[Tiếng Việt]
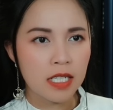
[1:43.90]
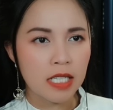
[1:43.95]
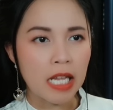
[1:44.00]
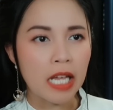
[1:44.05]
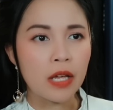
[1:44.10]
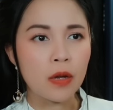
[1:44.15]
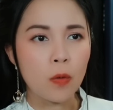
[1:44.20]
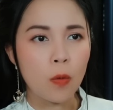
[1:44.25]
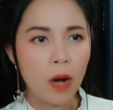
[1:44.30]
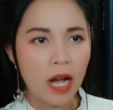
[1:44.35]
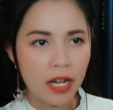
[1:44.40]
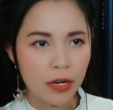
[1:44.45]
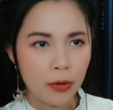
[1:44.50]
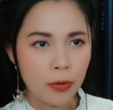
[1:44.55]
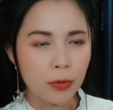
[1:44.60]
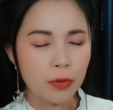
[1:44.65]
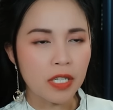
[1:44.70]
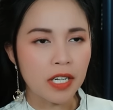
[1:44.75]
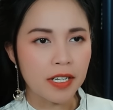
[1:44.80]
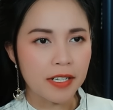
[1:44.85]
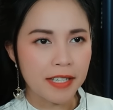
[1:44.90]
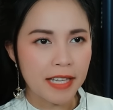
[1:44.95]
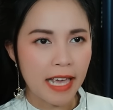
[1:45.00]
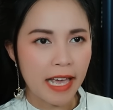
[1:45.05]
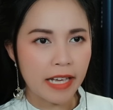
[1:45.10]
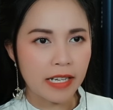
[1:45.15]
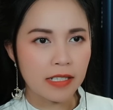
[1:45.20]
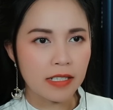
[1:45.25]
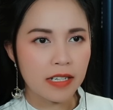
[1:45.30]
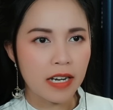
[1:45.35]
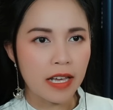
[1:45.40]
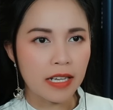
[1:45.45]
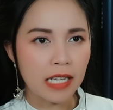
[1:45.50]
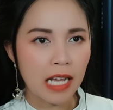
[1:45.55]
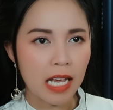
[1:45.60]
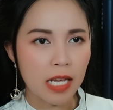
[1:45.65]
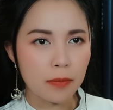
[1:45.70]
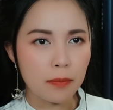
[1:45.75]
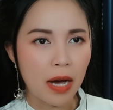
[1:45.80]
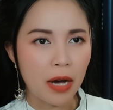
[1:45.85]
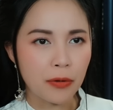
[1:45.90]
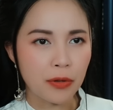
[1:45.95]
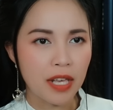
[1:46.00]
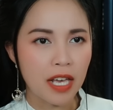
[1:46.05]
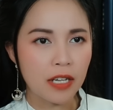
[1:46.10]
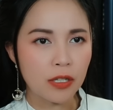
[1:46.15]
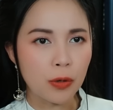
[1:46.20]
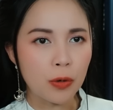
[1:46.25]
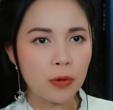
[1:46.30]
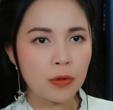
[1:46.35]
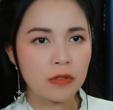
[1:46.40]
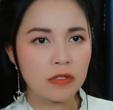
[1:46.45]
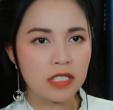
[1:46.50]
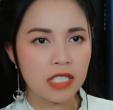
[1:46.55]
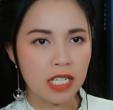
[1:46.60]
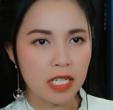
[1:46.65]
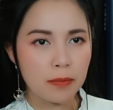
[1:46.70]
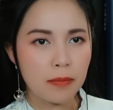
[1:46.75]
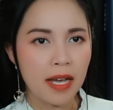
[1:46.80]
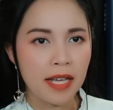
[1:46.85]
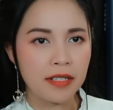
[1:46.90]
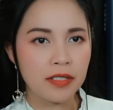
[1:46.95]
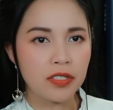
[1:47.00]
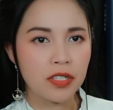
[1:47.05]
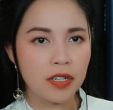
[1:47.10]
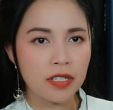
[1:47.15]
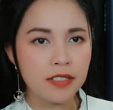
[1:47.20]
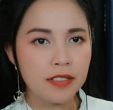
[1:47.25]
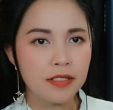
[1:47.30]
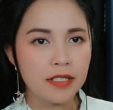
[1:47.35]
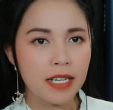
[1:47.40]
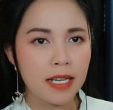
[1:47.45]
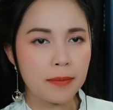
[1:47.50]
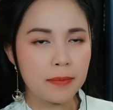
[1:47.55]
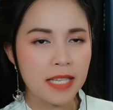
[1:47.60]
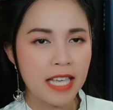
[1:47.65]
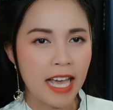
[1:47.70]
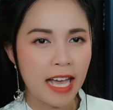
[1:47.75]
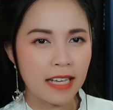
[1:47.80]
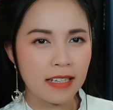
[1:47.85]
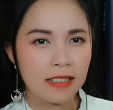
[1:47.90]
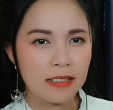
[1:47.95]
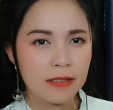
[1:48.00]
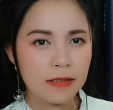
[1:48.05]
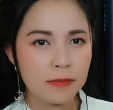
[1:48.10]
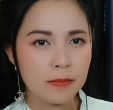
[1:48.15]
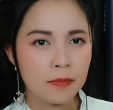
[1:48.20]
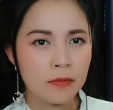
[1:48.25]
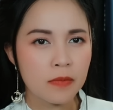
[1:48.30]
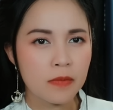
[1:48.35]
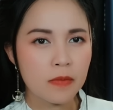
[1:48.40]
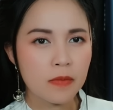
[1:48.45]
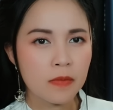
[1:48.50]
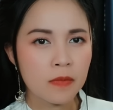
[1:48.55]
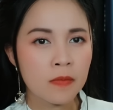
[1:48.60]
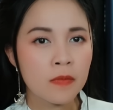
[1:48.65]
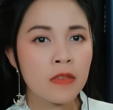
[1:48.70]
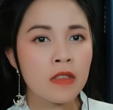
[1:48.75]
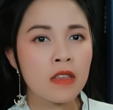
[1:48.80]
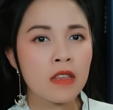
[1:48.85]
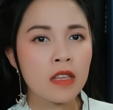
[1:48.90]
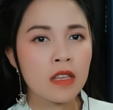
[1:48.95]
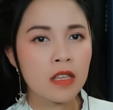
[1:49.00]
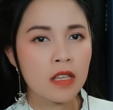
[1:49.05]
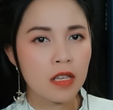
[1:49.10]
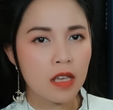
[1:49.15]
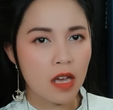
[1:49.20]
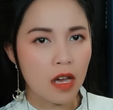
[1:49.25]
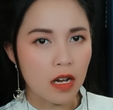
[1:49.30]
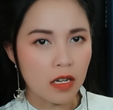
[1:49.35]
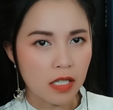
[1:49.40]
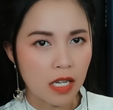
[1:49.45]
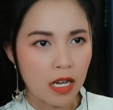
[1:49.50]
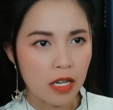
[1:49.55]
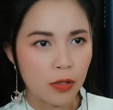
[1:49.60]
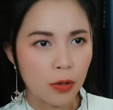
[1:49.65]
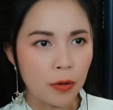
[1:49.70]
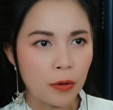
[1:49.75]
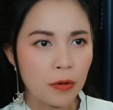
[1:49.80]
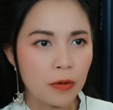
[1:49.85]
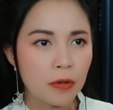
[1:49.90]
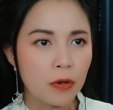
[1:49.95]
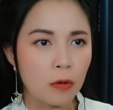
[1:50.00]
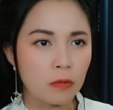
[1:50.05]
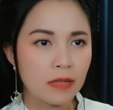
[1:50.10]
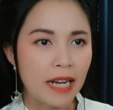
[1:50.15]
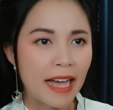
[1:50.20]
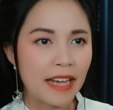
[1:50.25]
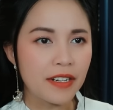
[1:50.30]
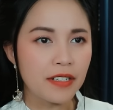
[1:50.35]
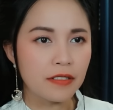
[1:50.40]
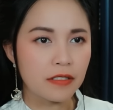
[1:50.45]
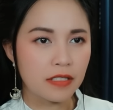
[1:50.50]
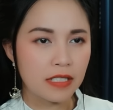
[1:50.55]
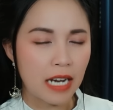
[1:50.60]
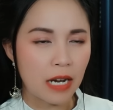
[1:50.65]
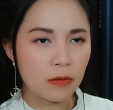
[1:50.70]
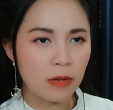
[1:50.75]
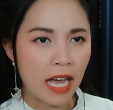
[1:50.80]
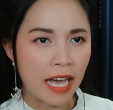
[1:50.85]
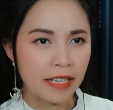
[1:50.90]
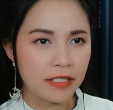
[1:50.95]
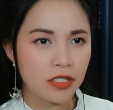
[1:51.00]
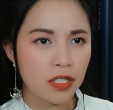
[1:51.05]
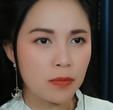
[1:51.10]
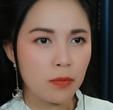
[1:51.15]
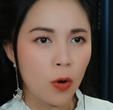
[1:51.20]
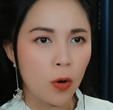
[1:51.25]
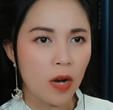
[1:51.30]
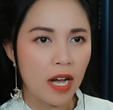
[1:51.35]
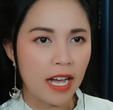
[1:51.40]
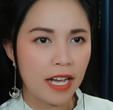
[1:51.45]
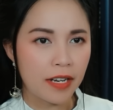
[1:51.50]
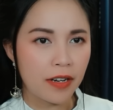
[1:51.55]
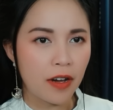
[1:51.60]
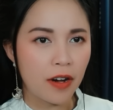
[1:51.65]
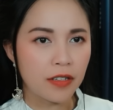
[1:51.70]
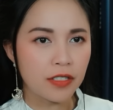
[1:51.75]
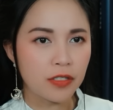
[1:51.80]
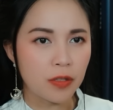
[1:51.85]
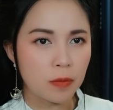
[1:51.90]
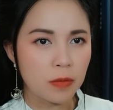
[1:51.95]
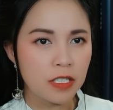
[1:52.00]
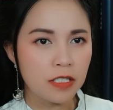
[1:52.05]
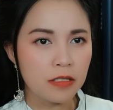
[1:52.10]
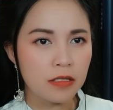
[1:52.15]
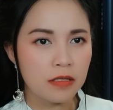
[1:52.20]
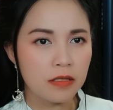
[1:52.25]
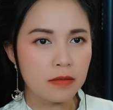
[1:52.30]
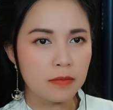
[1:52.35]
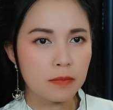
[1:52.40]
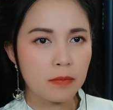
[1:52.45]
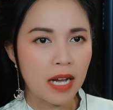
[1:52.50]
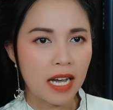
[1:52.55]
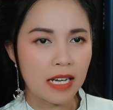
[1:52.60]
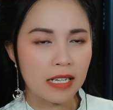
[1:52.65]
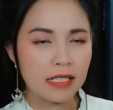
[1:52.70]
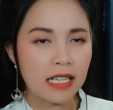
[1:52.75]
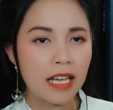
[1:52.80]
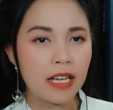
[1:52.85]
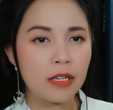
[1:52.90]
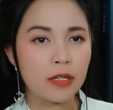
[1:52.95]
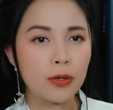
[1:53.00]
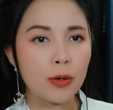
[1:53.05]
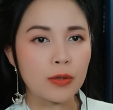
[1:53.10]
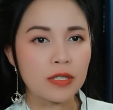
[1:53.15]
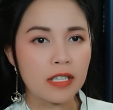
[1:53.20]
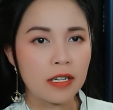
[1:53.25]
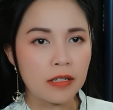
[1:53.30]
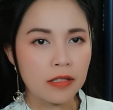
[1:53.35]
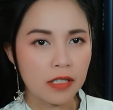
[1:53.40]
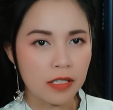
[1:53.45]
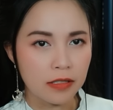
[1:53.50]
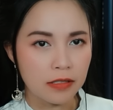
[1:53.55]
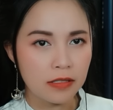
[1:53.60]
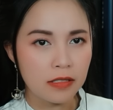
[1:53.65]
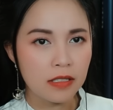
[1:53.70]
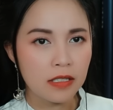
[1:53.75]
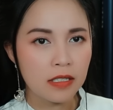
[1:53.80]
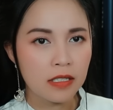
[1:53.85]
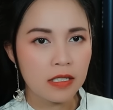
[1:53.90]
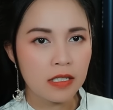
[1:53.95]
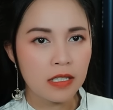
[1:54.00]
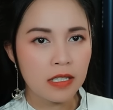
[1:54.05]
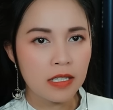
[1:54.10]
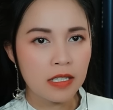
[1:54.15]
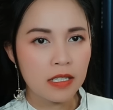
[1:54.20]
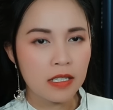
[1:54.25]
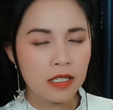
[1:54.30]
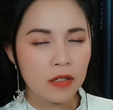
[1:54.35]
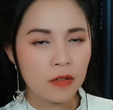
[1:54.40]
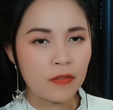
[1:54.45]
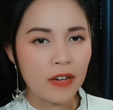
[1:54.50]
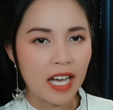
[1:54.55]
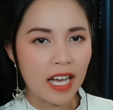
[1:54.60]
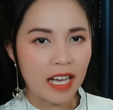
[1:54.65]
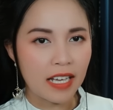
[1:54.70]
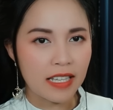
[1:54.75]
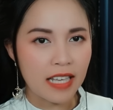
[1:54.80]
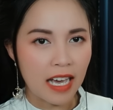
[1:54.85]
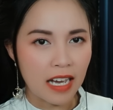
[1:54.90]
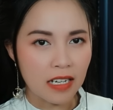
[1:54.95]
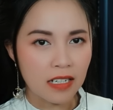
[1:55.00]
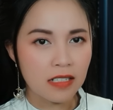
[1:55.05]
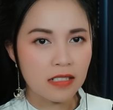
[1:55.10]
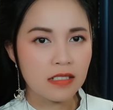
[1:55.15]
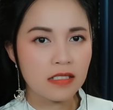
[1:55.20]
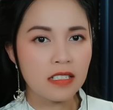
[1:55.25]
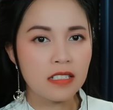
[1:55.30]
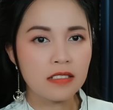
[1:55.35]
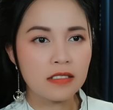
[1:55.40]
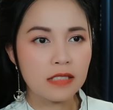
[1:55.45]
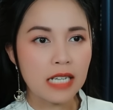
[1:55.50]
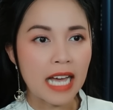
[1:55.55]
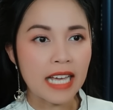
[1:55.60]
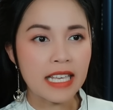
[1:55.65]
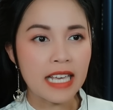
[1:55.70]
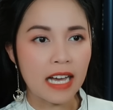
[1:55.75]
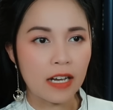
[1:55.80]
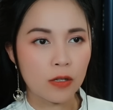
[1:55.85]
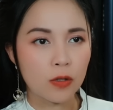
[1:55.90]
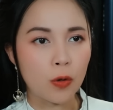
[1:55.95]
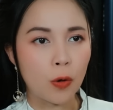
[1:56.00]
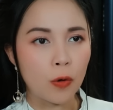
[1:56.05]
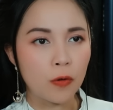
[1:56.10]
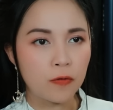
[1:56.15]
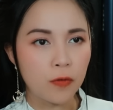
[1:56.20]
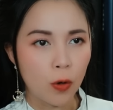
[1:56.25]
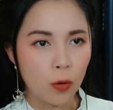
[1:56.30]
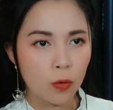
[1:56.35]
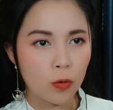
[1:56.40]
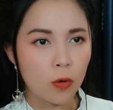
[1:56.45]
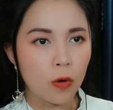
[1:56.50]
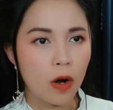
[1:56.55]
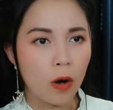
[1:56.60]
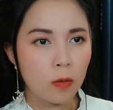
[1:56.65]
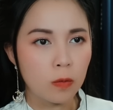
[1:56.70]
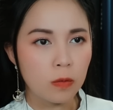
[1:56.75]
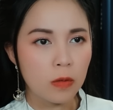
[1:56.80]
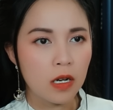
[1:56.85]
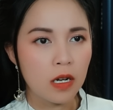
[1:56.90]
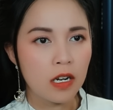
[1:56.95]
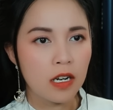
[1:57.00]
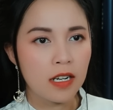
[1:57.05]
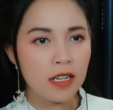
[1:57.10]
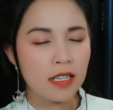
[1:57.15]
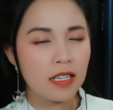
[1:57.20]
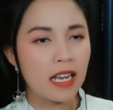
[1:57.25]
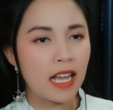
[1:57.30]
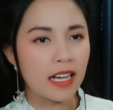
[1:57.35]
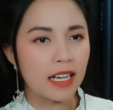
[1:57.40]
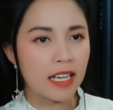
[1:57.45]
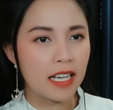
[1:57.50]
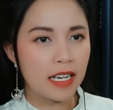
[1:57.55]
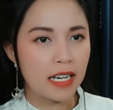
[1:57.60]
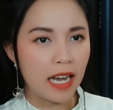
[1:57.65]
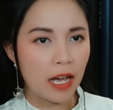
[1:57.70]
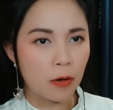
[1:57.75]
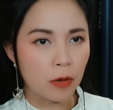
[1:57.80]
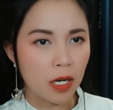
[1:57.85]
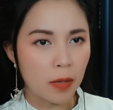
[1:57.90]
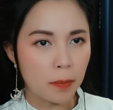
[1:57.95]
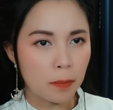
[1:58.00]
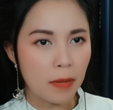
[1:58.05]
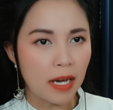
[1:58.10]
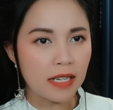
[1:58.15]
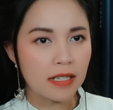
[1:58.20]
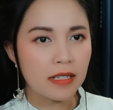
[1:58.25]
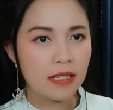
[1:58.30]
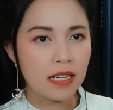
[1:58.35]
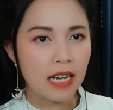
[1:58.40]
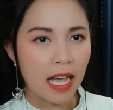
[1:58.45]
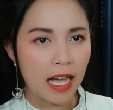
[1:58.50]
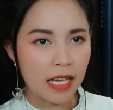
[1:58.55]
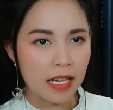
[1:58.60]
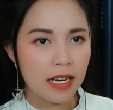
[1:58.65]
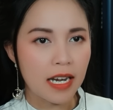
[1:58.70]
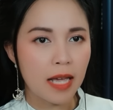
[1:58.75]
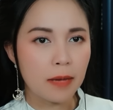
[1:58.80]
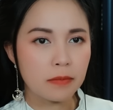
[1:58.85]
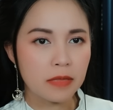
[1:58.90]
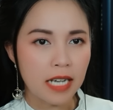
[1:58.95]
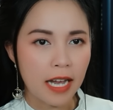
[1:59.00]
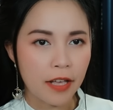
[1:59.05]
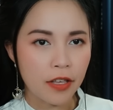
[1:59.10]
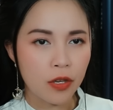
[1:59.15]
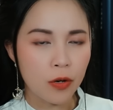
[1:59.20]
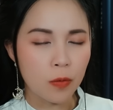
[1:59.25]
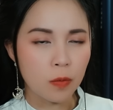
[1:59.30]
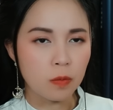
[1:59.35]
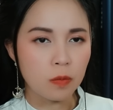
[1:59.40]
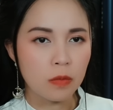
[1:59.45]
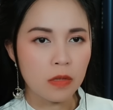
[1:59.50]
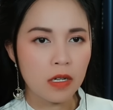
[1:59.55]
thì quá đủ thời gian để thầy bào chế thuốc trị bệnh cho Hương Kim Giang. Có thể thuốc cũng đã được trao lại cho một ai đó trong Hương mà thầy tôi tin tưởng. Và dặn như đã dặn tổ phụ của ông là khi nào cấp bách hãy đem ra dùng.